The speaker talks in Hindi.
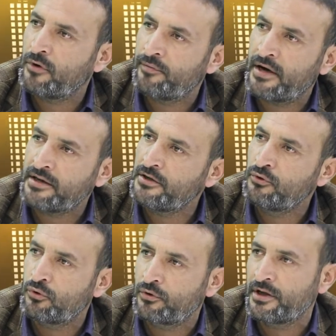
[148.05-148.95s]
वफाक की
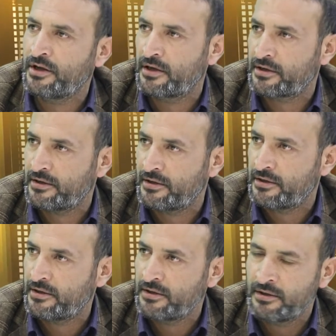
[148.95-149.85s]
नौकरी करते हैं
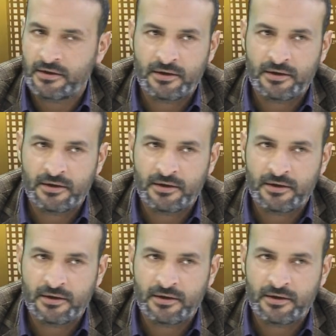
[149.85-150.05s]
हम्म।